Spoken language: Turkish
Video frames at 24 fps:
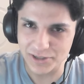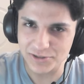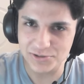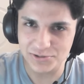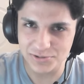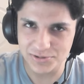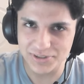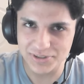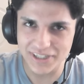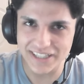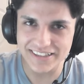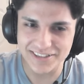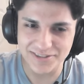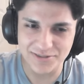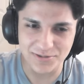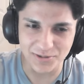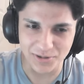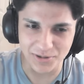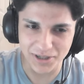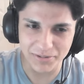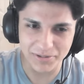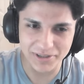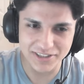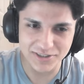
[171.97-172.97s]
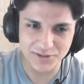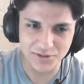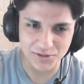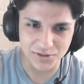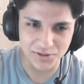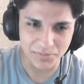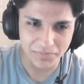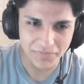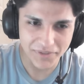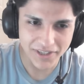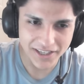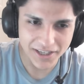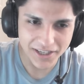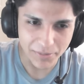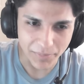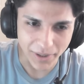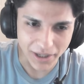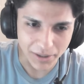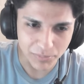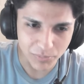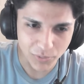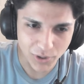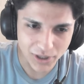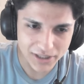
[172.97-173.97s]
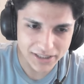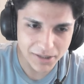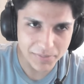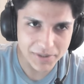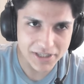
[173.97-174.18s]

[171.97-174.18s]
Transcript: şunu zaten söylemek istiyordum. Bak bu adamın